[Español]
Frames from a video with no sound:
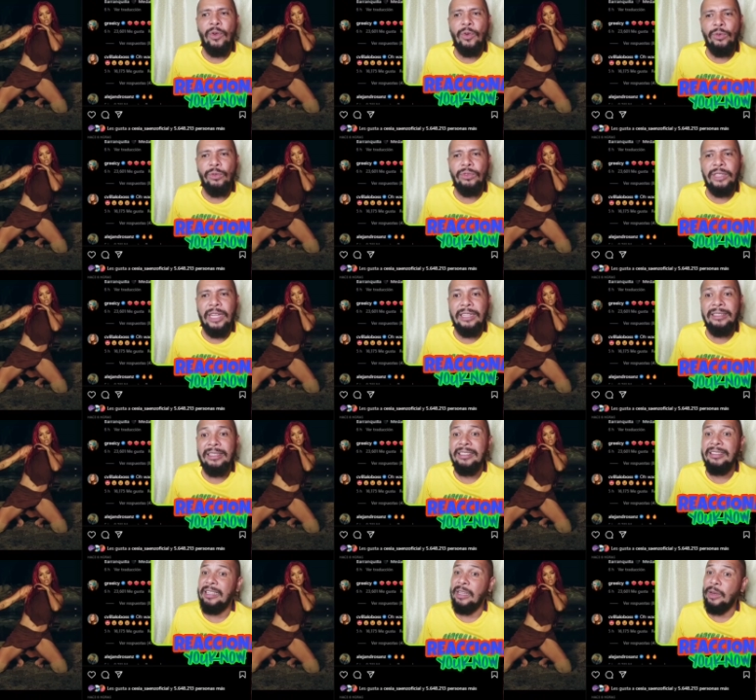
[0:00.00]
juntas,
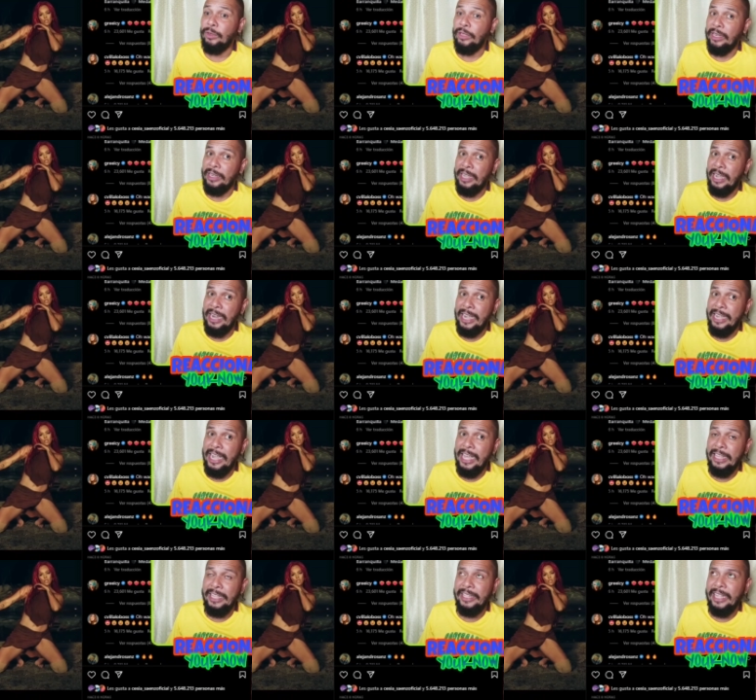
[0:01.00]
se lo tenían
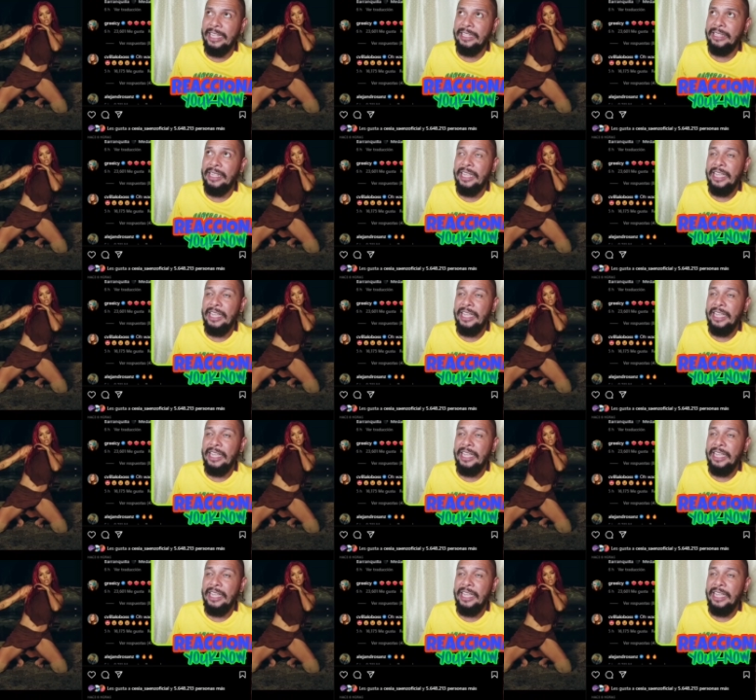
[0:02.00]
calladitas